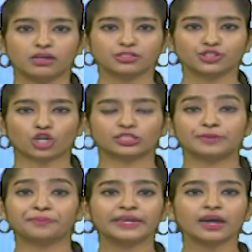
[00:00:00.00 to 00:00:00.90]

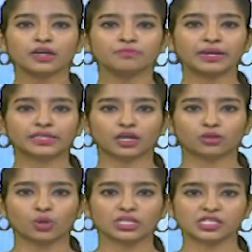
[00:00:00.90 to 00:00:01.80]
డాక్టర్ బిఆర్
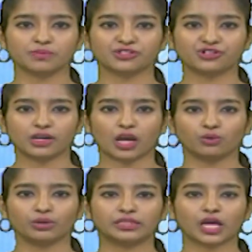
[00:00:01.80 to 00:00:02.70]
అంబేద్కర్ కోనసీమ
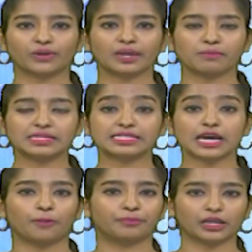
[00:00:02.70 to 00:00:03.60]
జిల్లాలో ఇద్దరు ఎమ్మెల్సీ
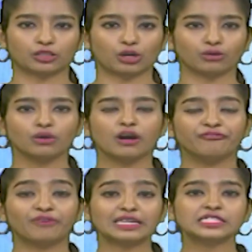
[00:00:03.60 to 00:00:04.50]
అభ్యర్థులను
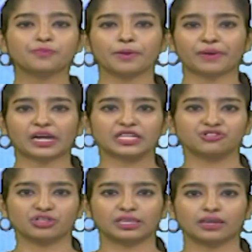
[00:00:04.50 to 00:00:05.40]
వైసీపీ
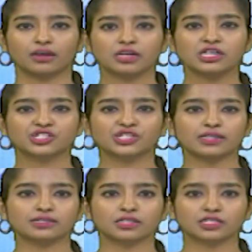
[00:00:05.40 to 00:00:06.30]
ప్రకటించింది
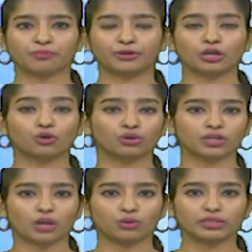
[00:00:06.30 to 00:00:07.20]
శాసనసభ్యుల
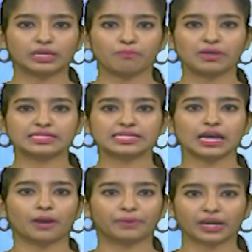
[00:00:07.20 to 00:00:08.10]
కోటాలో ఎమ్మెల్సీ
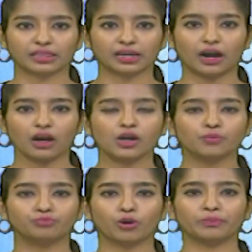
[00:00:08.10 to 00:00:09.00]
అభ్యర్థిగా
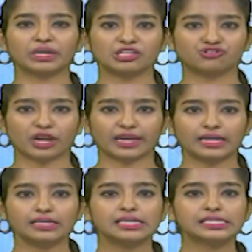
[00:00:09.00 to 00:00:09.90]
బొమ్మి
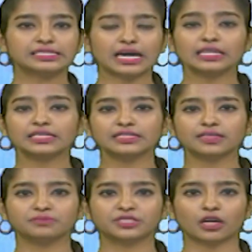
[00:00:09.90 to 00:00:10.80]
ఇజ్రాయేల్ స్థానిక
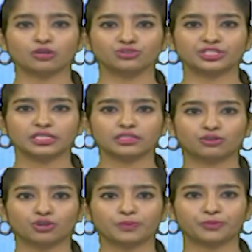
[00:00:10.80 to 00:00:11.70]
సంస్థల నుంచి
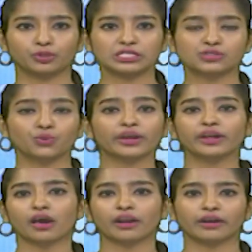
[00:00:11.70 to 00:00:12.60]
కుడిపూడి
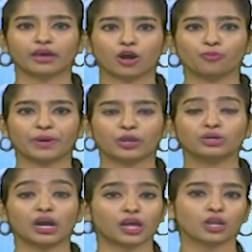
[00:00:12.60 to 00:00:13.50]
సూర్యనారాయణరావు పేరు
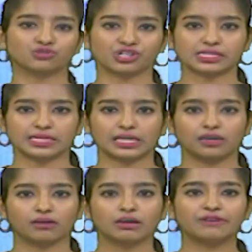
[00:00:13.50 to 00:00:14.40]
ఖరారు చేసింది
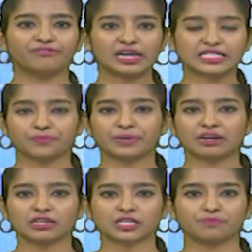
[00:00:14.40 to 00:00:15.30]
వైసీపీ
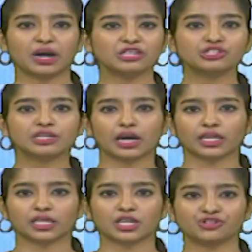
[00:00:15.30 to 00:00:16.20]
రాష్ట్ర మాజీ
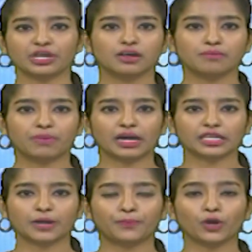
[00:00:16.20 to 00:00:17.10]
కార్యదర్శి
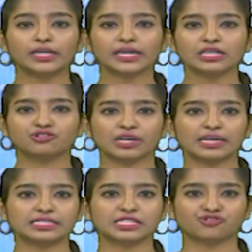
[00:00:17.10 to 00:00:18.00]
మాదిగ పొలిటికల్
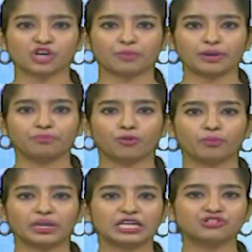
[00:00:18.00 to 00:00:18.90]
జేఏసీ చైర్మన్
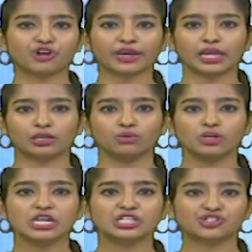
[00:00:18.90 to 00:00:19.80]
బొమ్మి కు
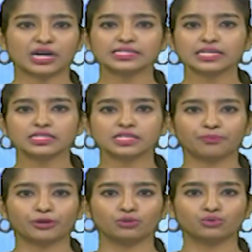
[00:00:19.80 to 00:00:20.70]

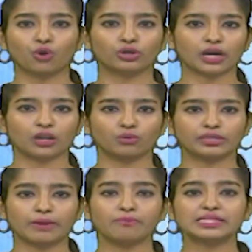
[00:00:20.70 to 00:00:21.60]
శాసనసభ్యులు కోటాలో
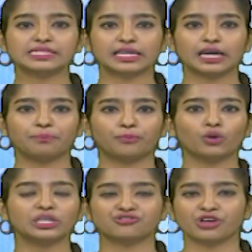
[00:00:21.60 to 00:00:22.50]
ఎమ్మెల్సీగా
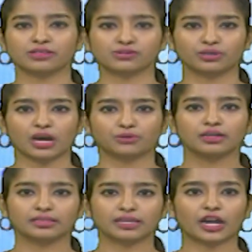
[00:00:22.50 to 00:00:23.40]
పోటీ చేయిస్తున్నారు
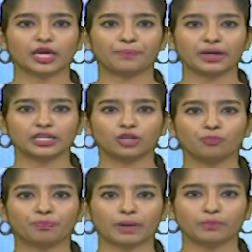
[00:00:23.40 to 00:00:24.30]
తాడేపల్లిలో
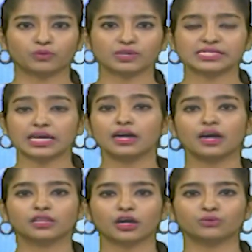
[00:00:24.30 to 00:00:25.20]
ప్రభుత్వ
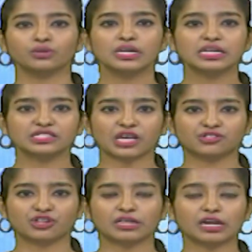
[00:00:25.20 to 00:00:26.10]
సలహాదారుడు
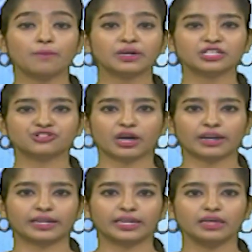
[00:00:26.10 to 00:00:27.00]
సజ్జల
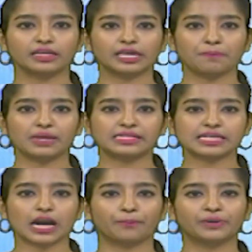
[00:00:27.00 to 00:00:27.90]
రామకృష్ణారెడ్డి
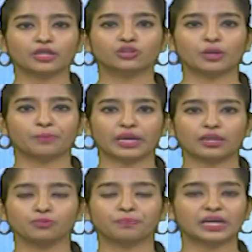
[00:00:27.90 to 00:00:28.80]
ఎమ్మెల్సీ అభ్యర్థుల
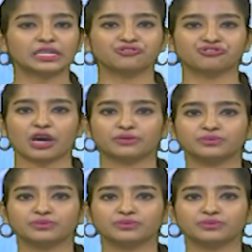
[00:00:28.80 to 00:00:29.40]
పేర్లు ప్రకటించారు